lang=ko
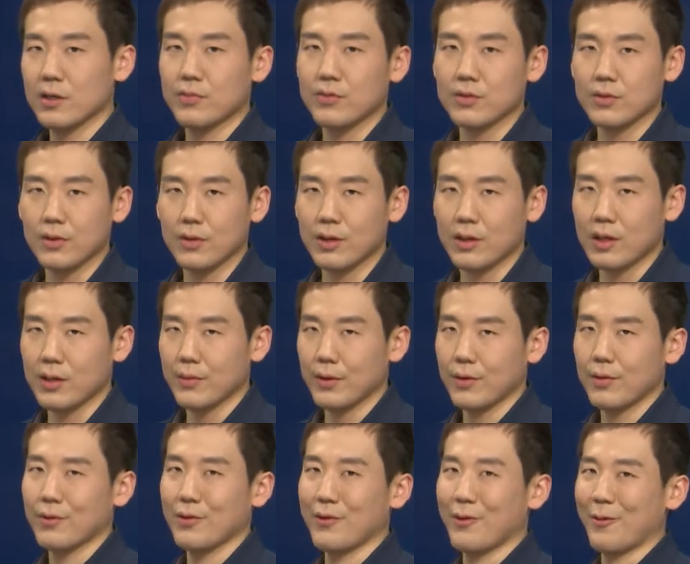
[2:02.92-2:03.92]
분석한 게
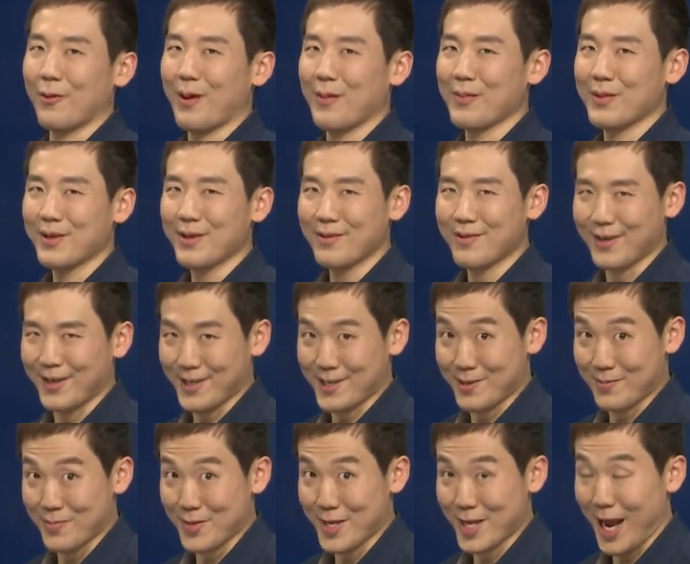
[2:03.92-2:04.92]
바로 이 화면이
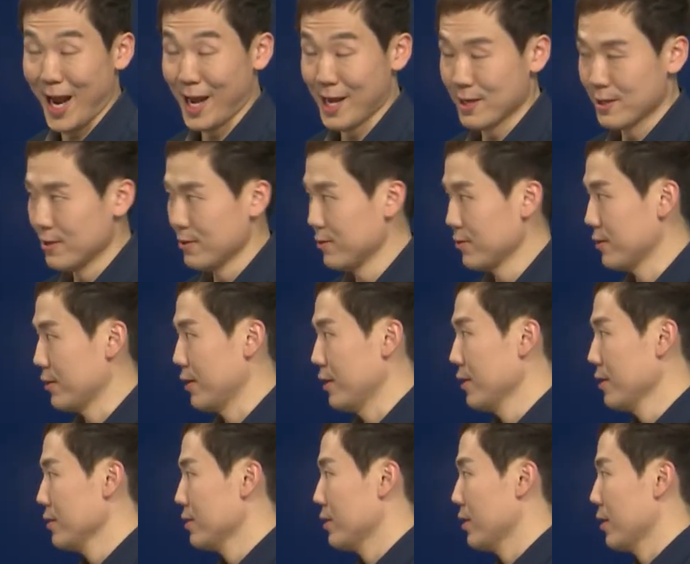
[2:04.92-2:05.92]
되겠습니다.
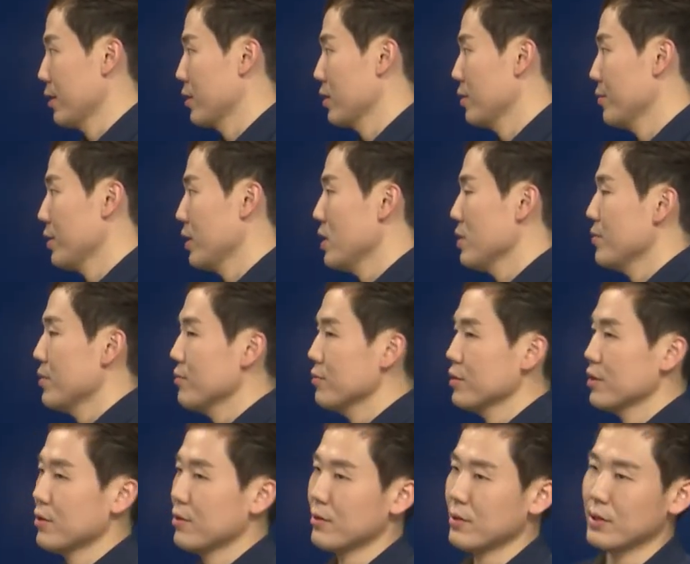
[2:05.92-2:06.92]
오케이. 자, 그러면 1번
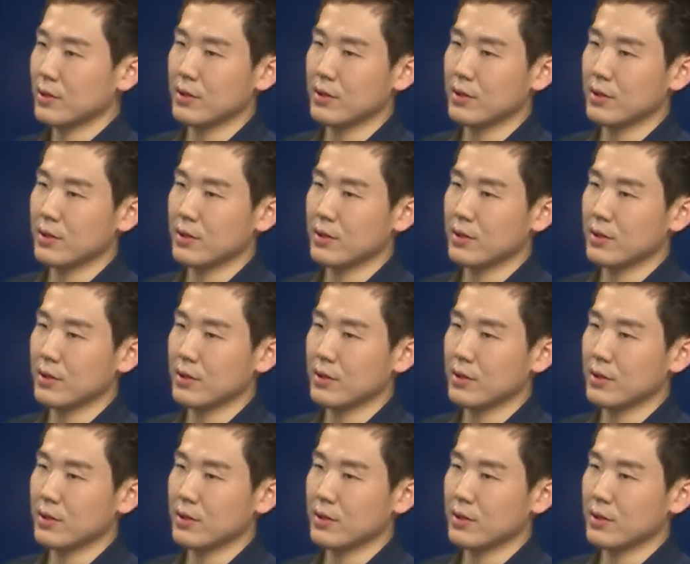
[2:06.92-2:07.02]
문제 들어갈